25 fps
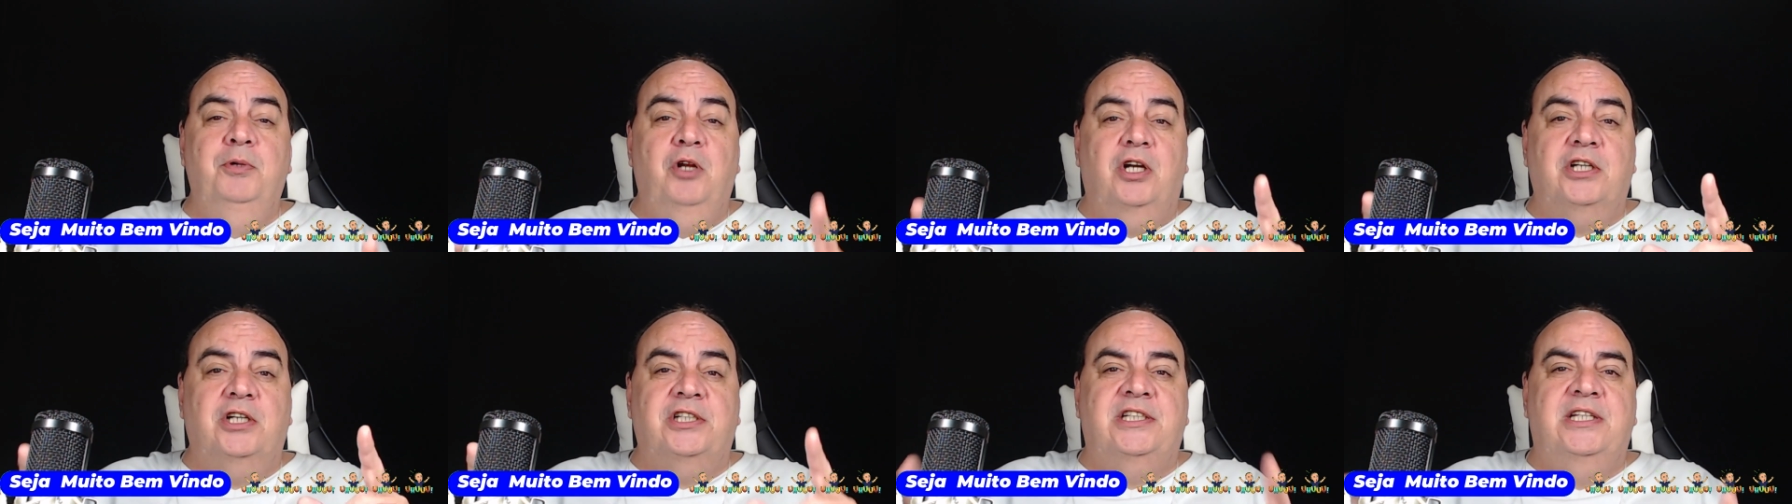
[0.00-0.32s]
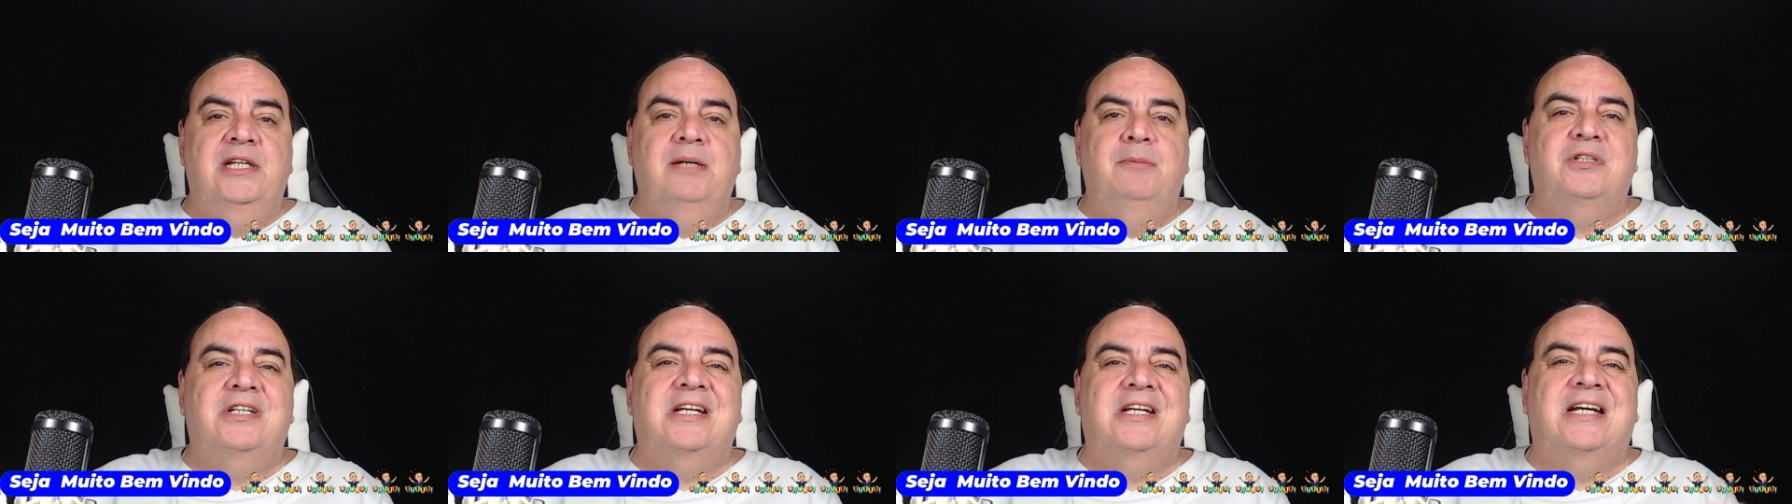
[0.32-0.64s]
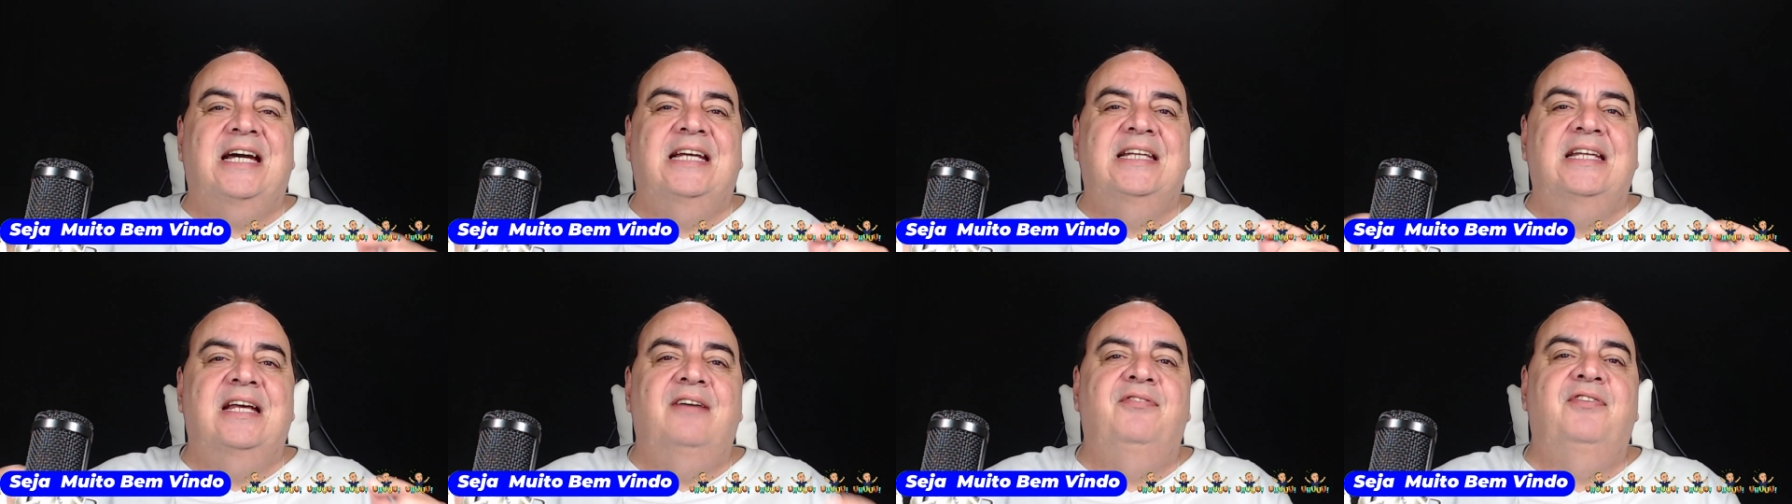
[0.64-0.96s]
Nós temos que
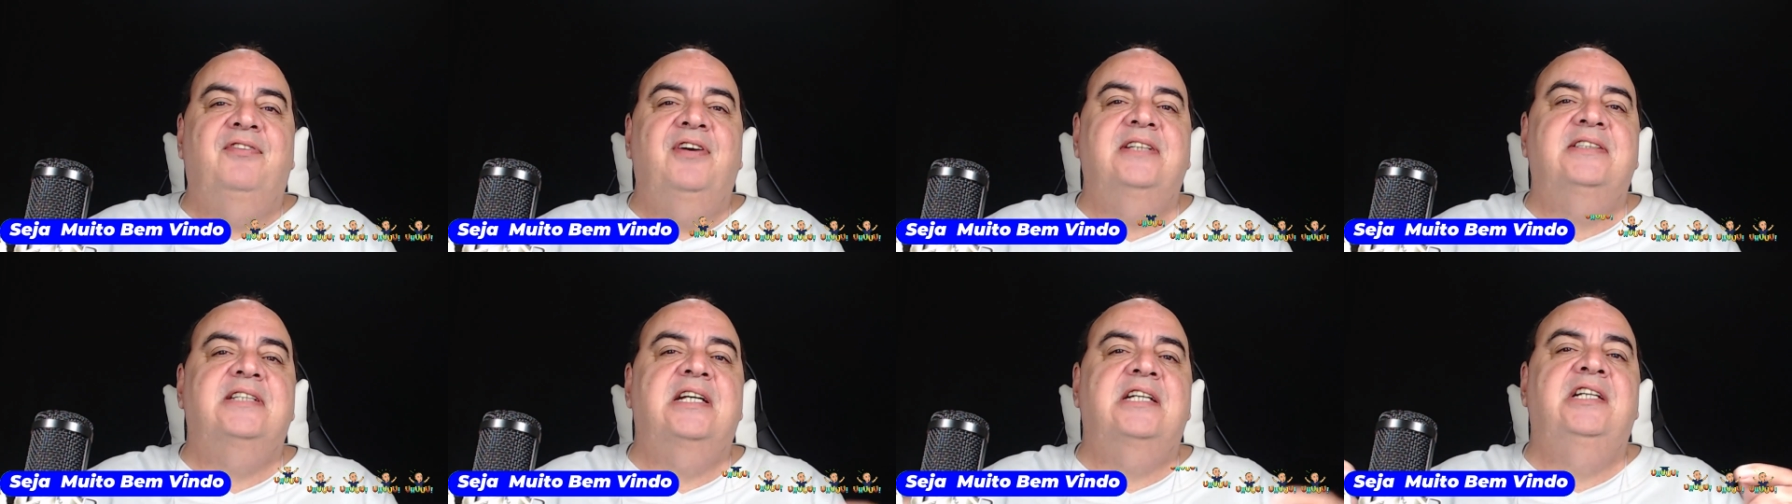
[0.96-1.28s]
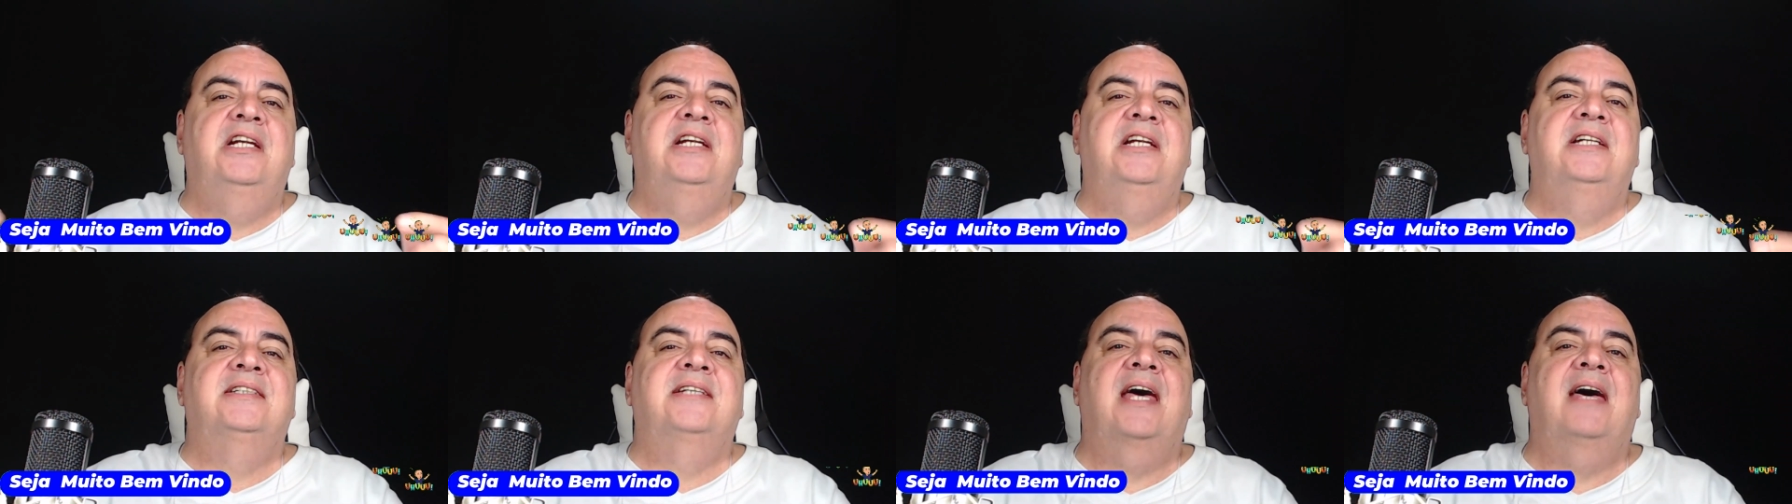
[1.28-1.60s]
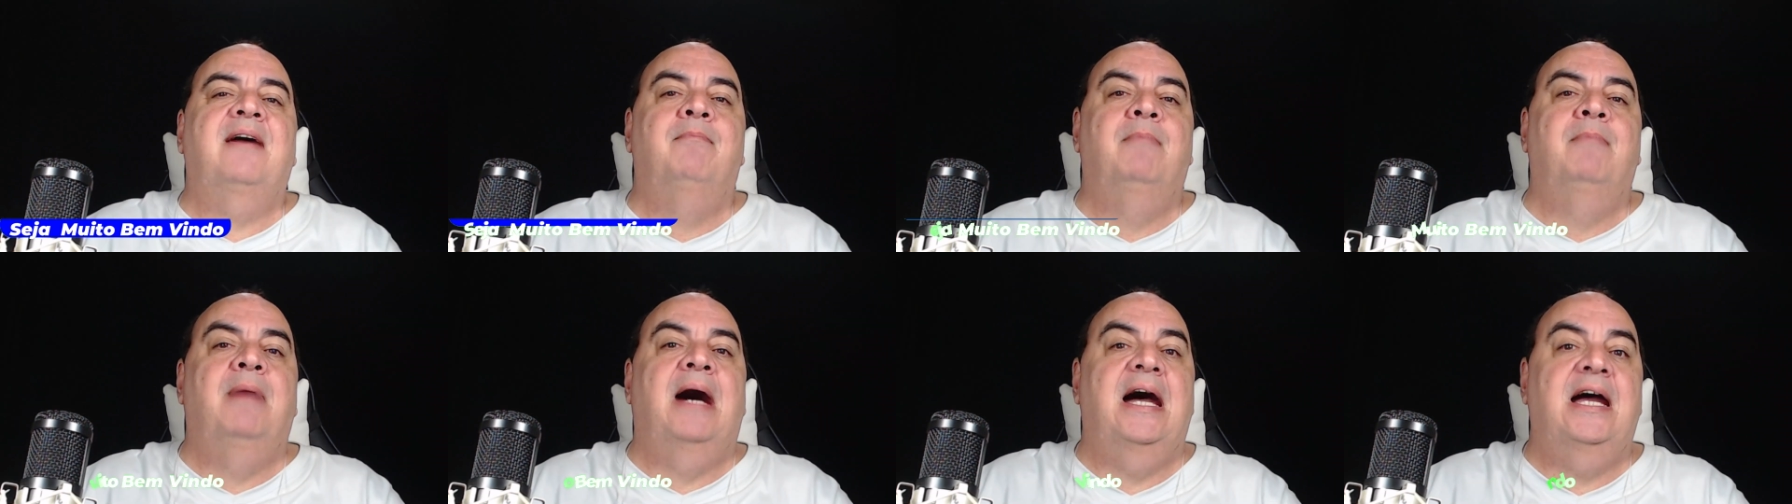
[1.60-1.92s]
cada vez
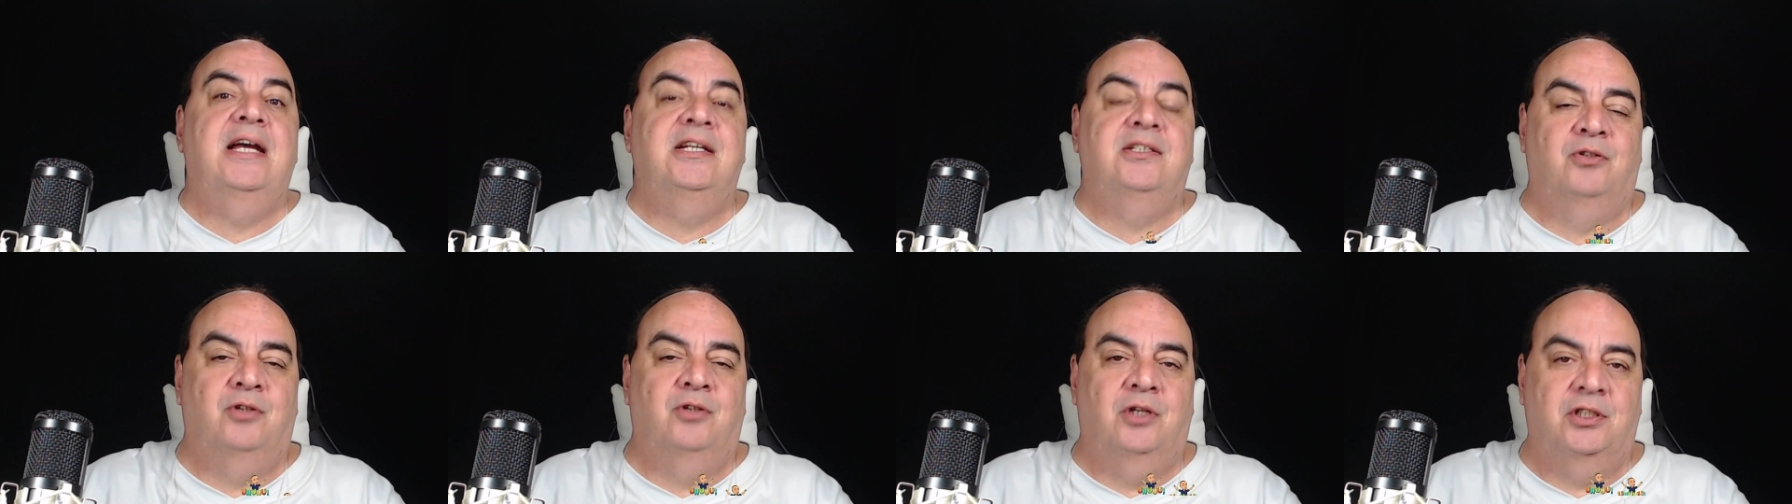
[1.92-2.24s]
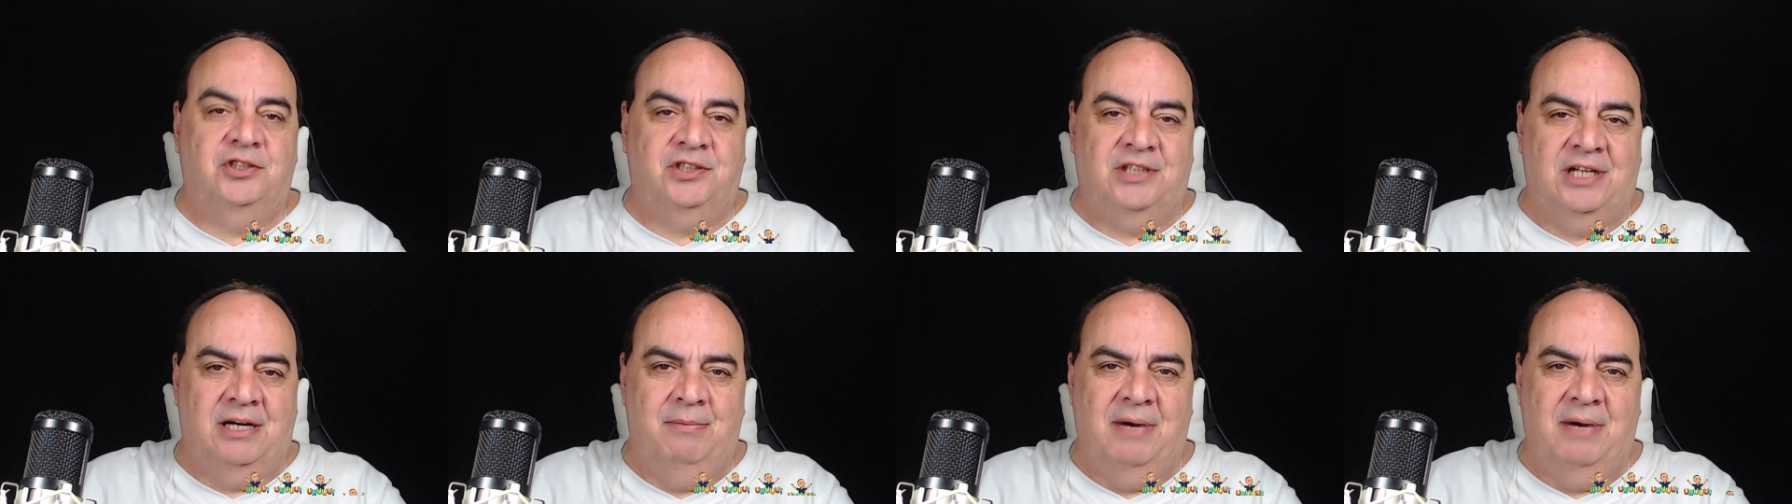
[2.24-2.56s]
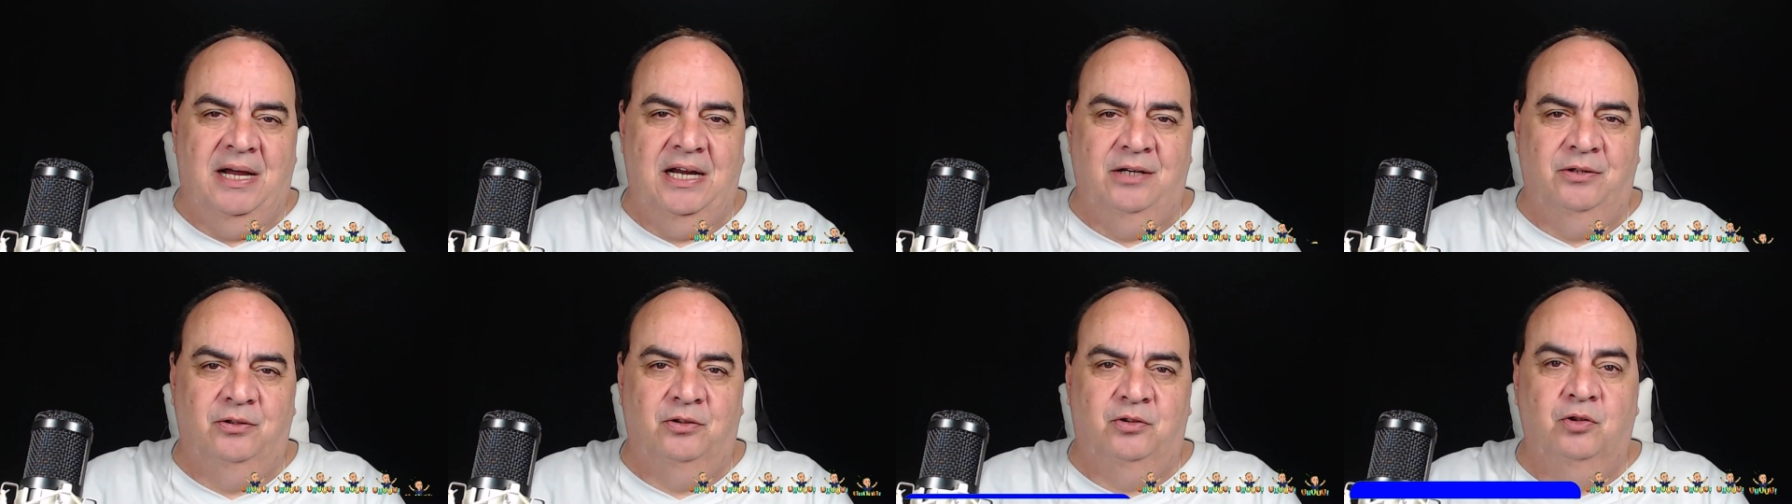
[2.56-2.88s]
agilizar mais o nosso
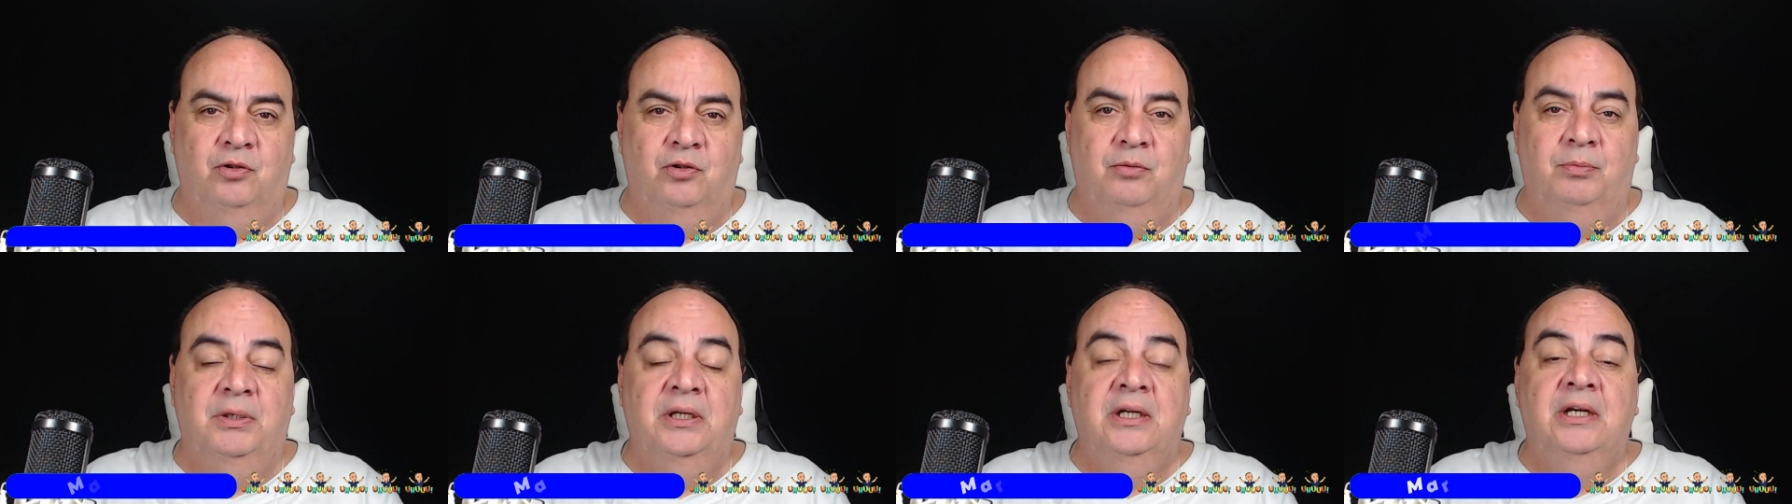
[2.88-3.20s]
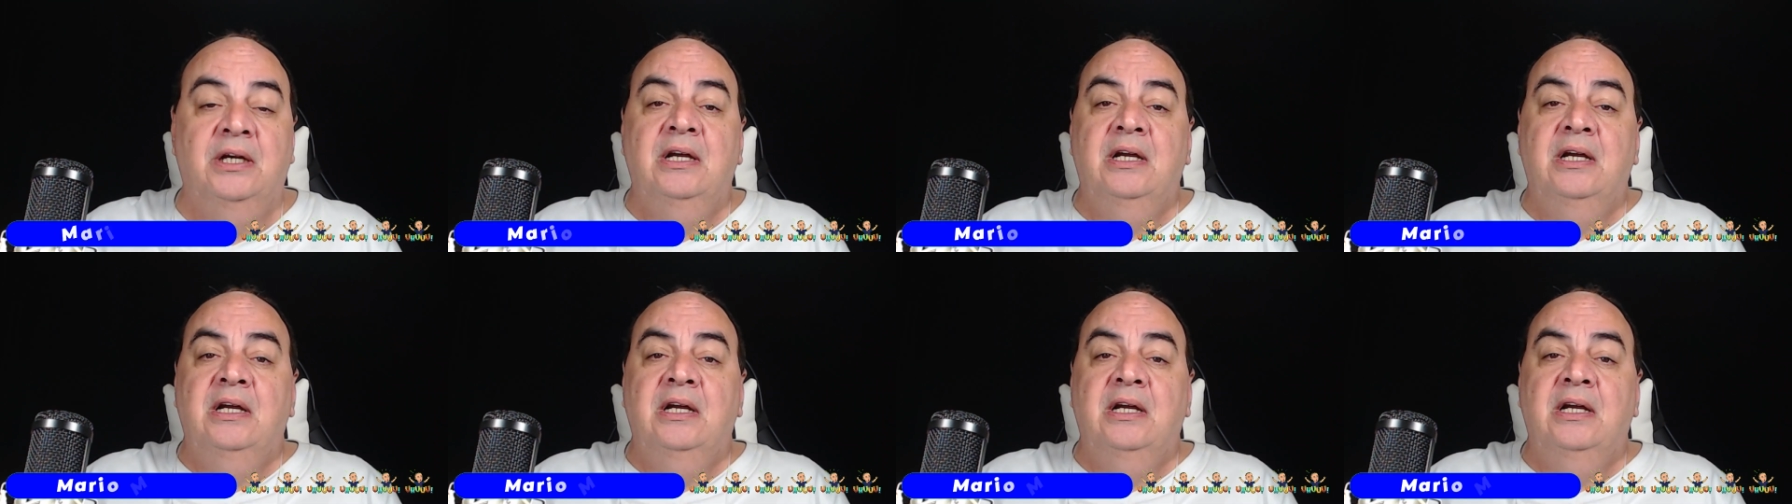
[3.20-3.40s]
trabalho no YouTube.